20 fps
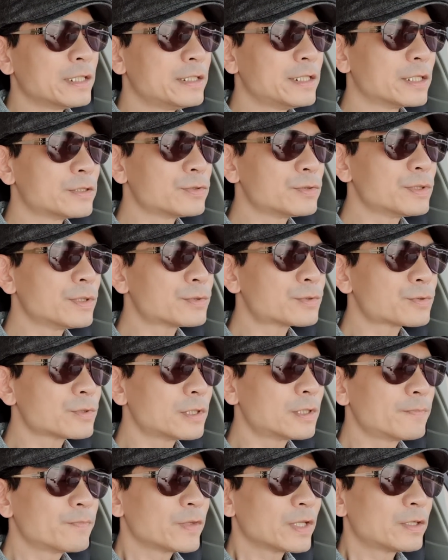也就是
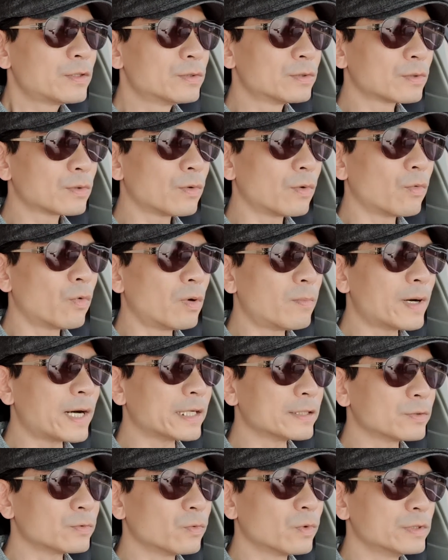说，如果我
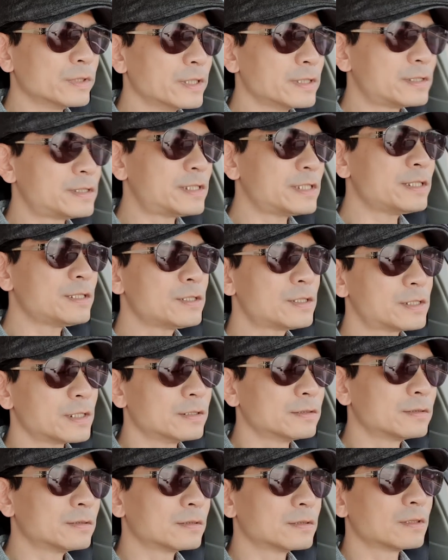把我的精
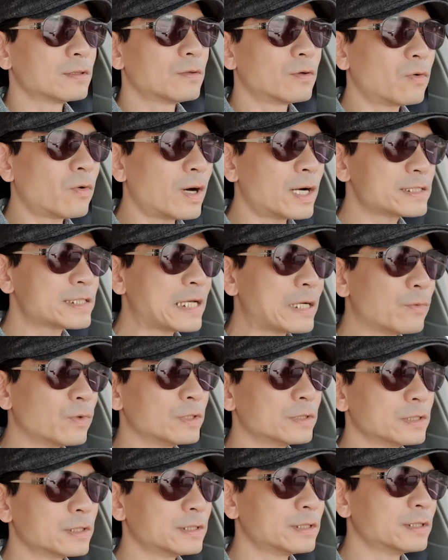神花在
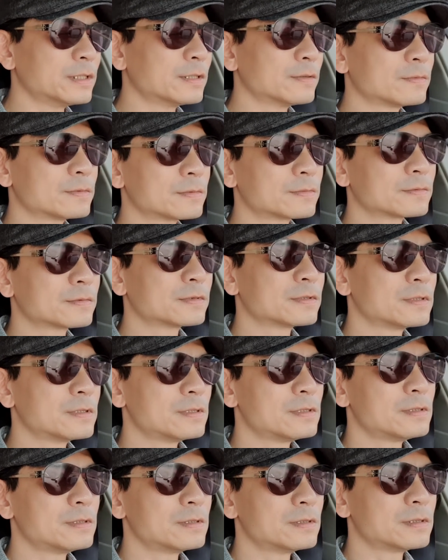我的，
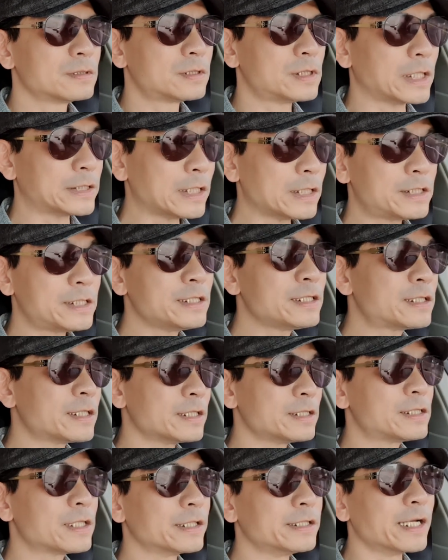假设精
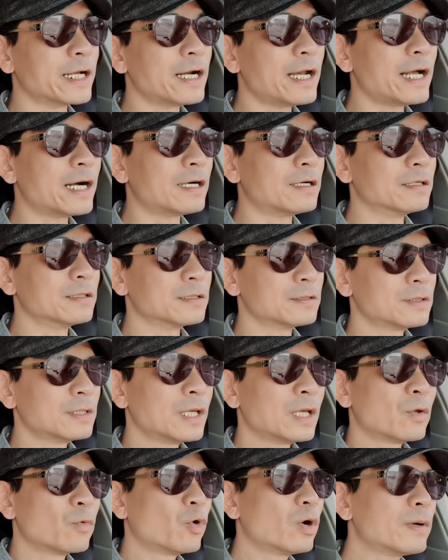神是个能量好了，
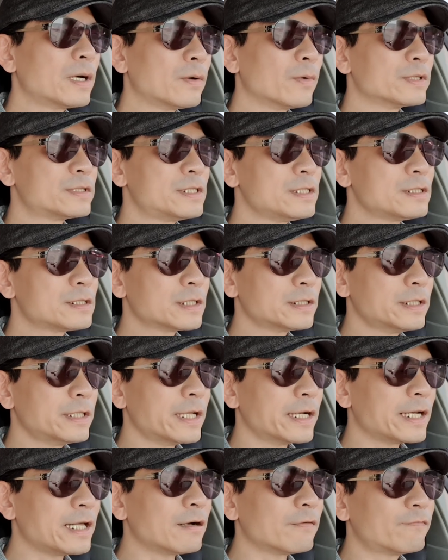我把我精神
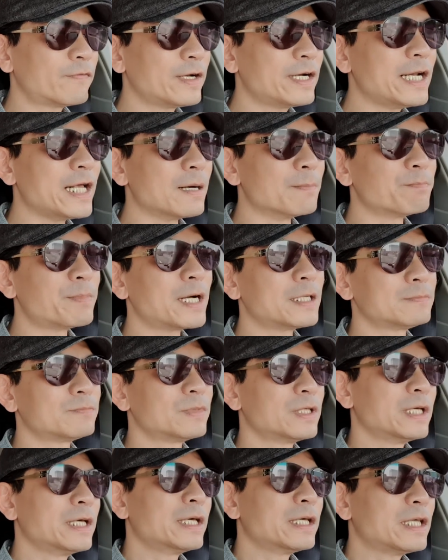的能量分两半，
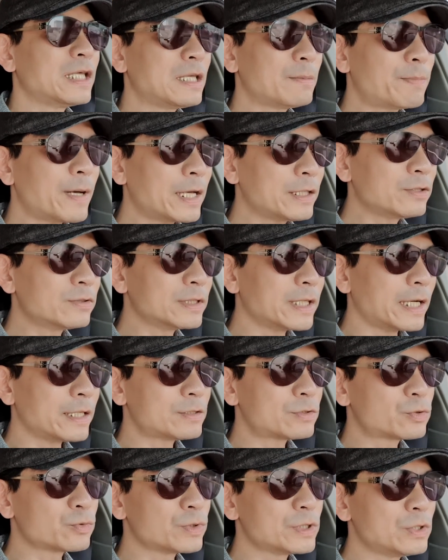一半用
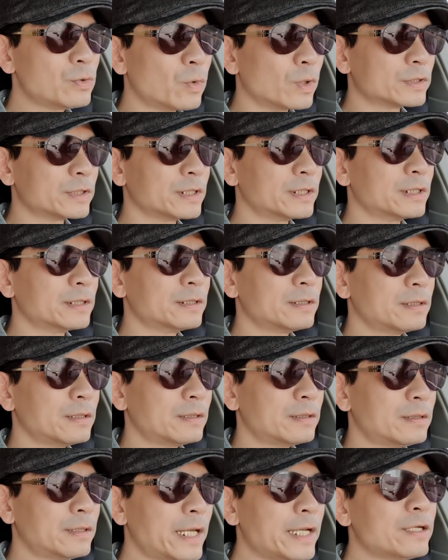来注意我的
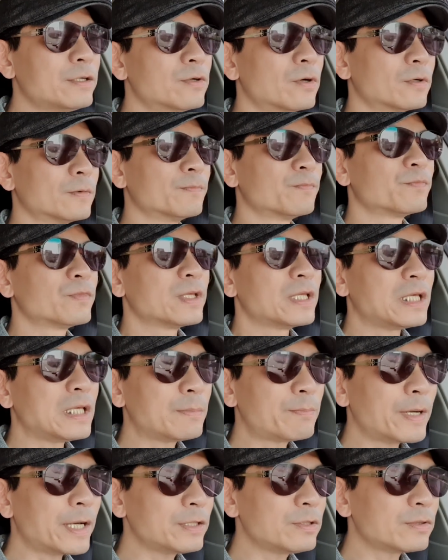内容，
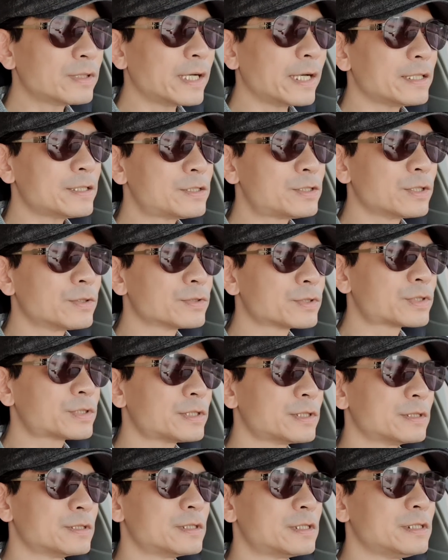一半用来修
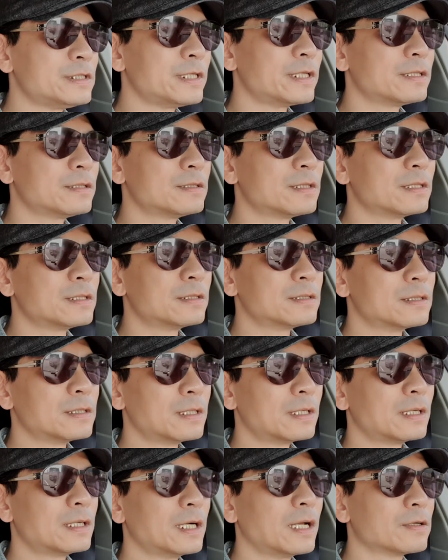饰今天
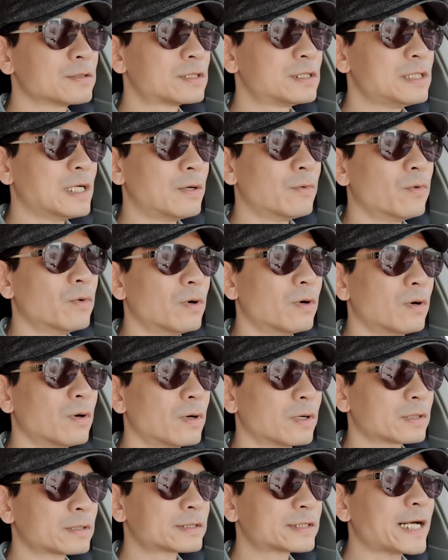老师要
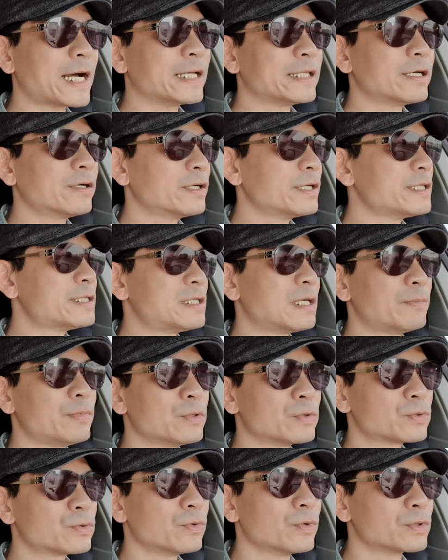我改掉的一些，
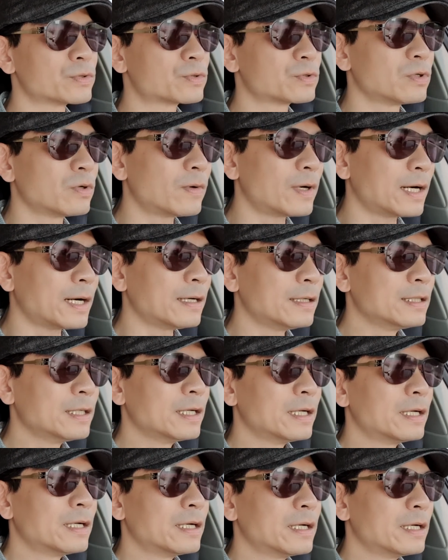比如说我说话
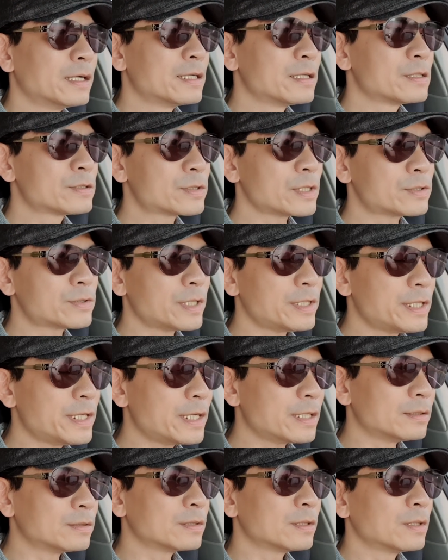碎碎
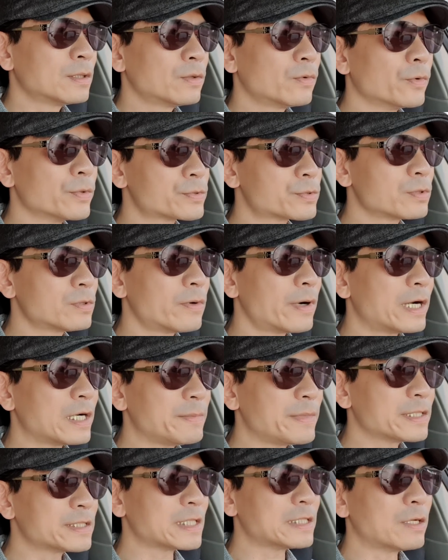念，我说话
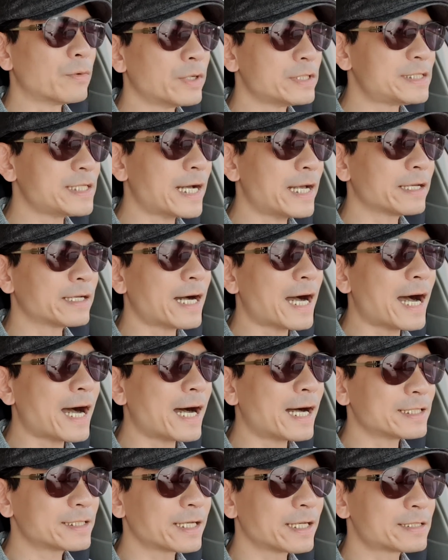里面常常会加一个
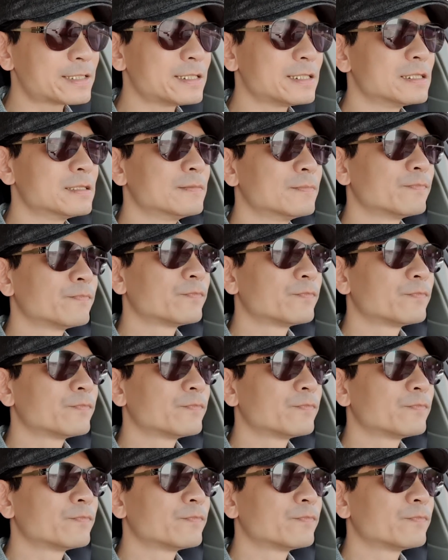啊这个字，